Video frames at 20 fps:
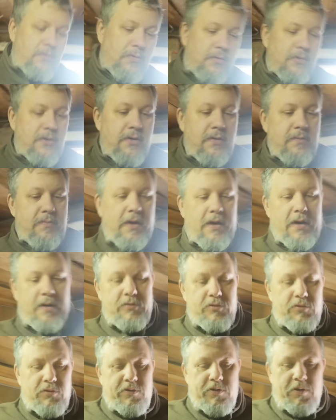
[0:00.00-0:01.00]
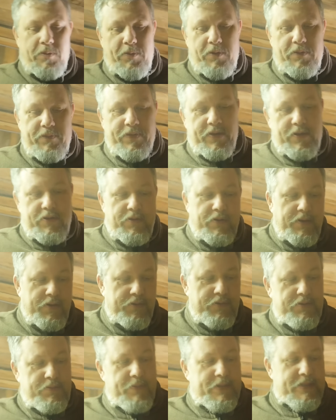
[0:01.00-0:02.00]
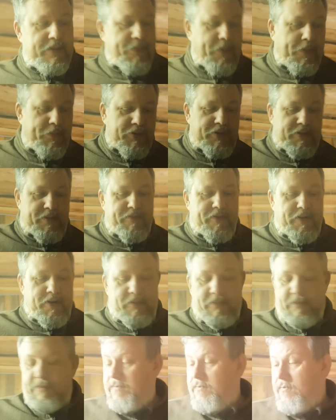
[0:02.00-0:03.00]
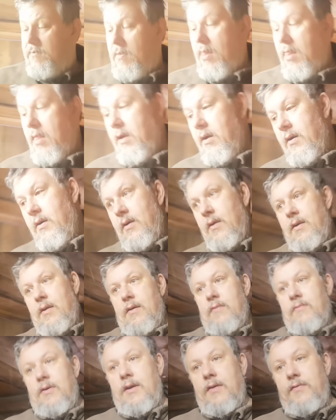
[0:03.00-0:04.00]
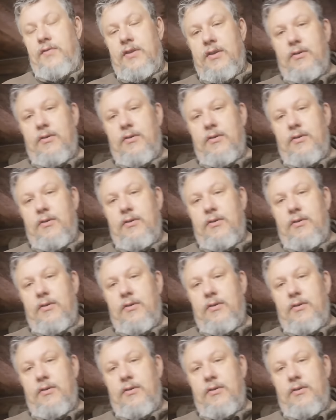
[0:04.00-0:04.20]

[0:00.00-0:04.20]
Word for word: Donc voilà, donc comment vaincre les Russes Bah c'est pas possible, voilà. Voilà,